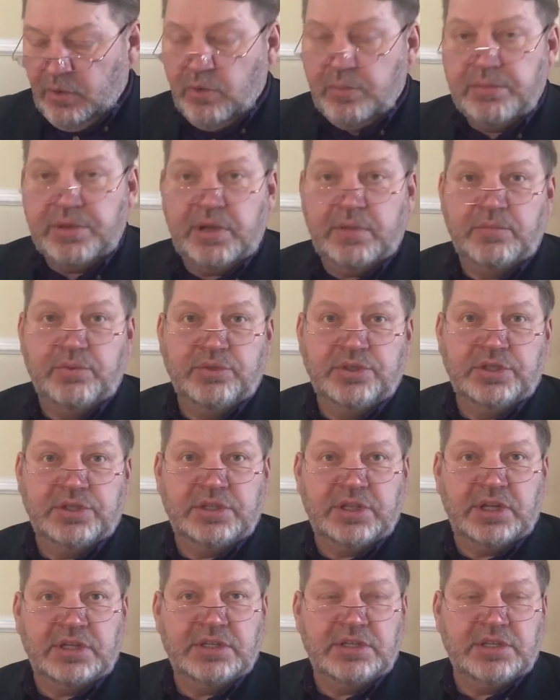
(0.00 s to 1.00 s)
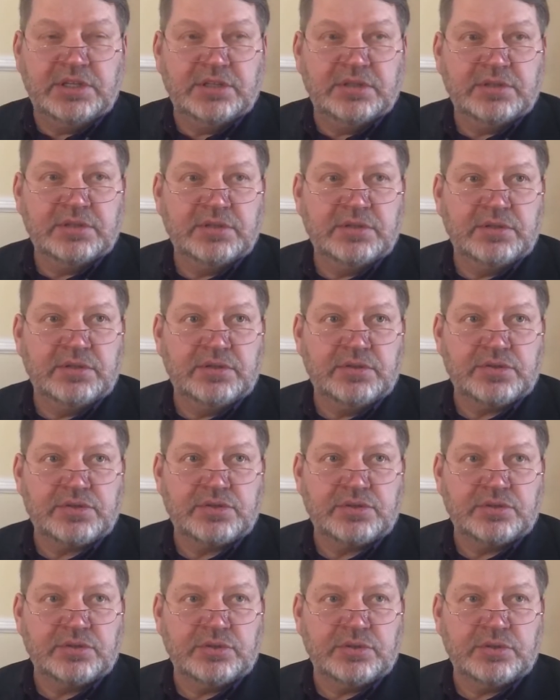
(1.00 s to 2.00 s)
У меня будет один. То,
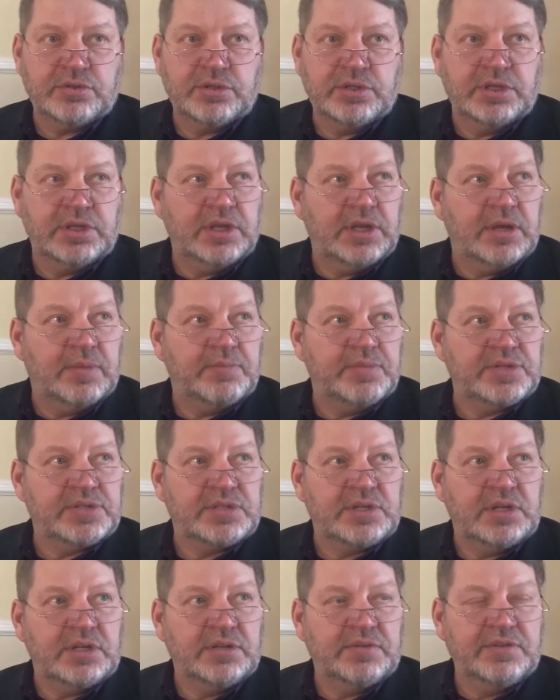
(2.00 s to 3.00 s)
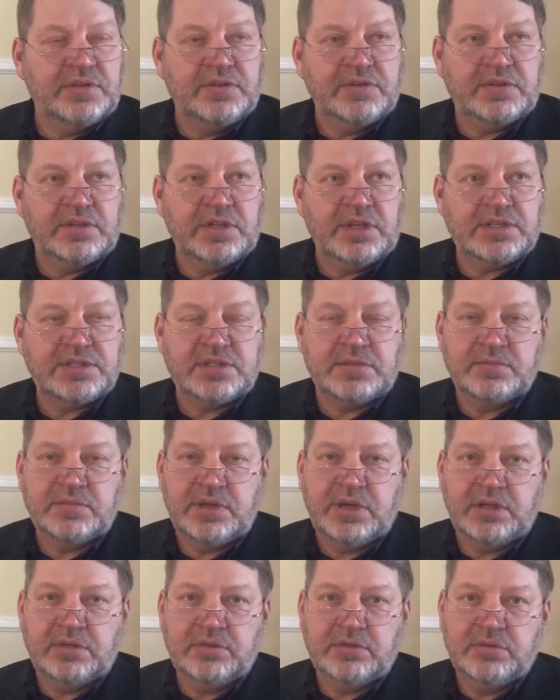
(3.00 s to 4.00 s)
что я писал и в 2019
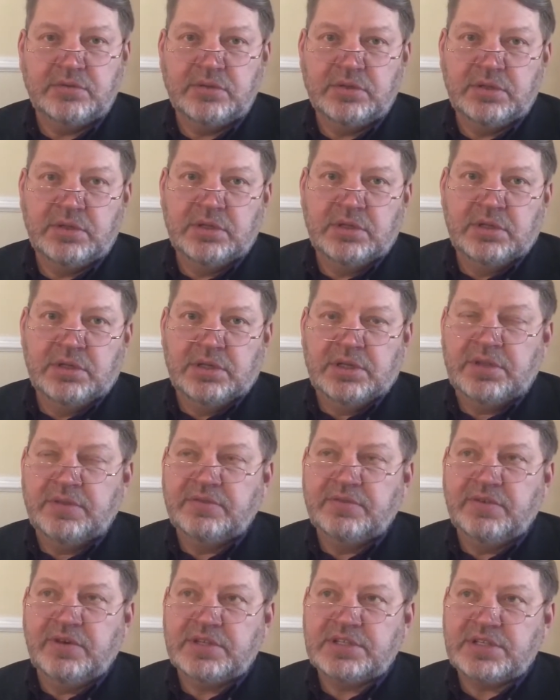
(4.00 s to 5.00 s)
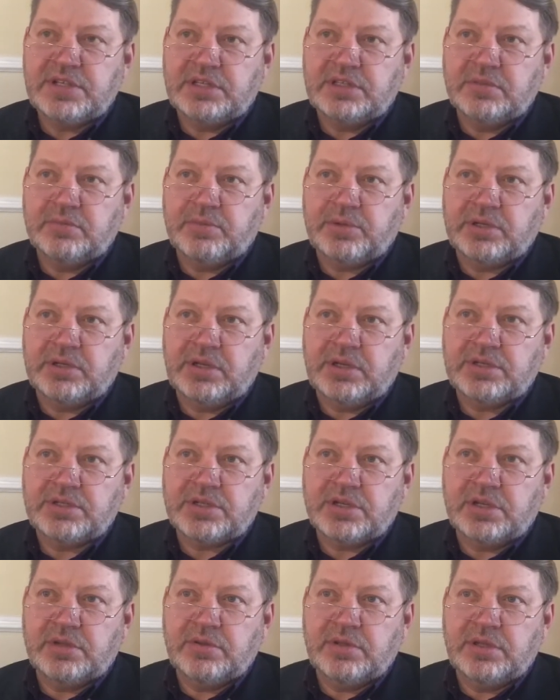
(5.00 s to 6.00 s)
году, и в 2020
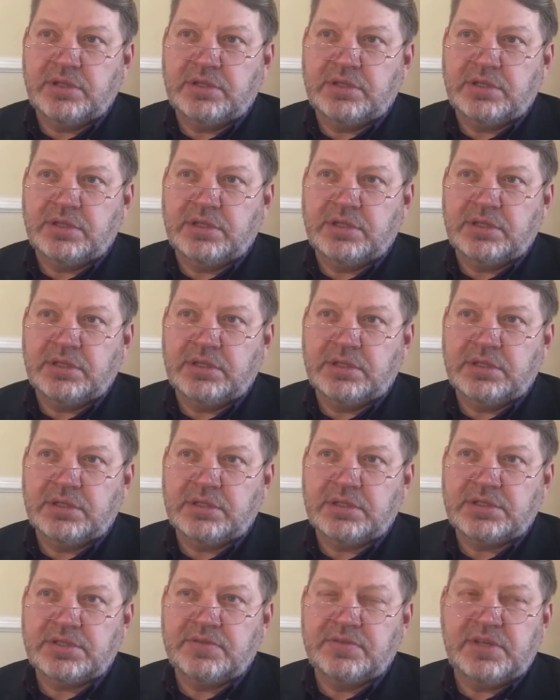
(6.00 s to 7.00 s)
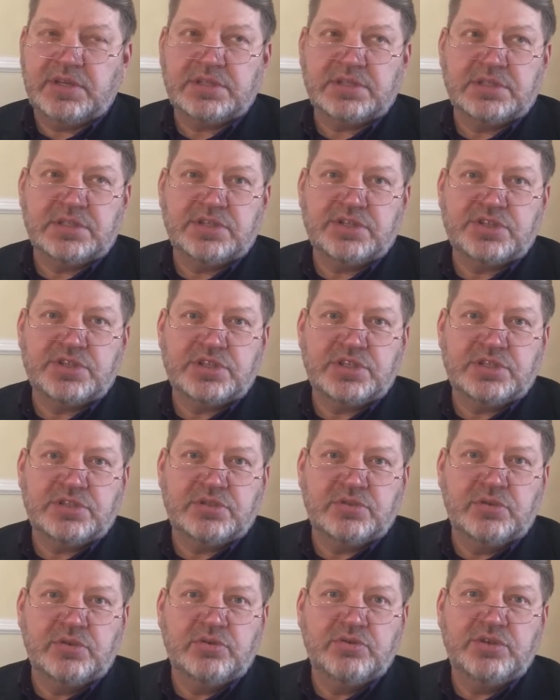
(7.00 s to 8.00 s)
продолжаю, это связано с
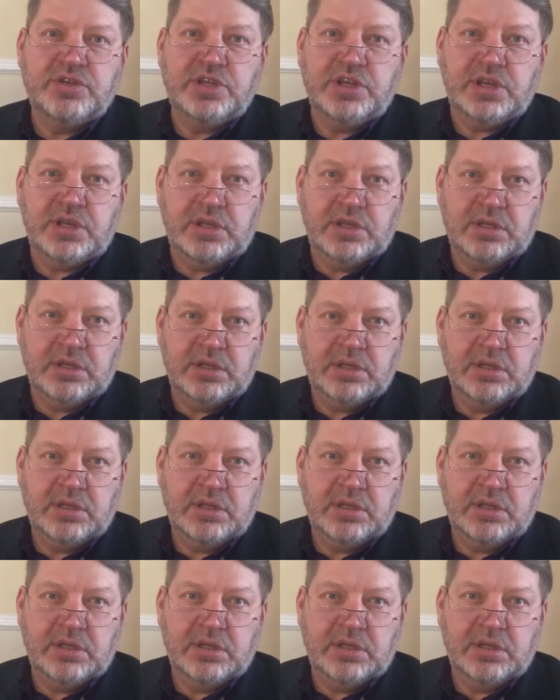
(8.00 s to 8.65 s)
жизнью людей.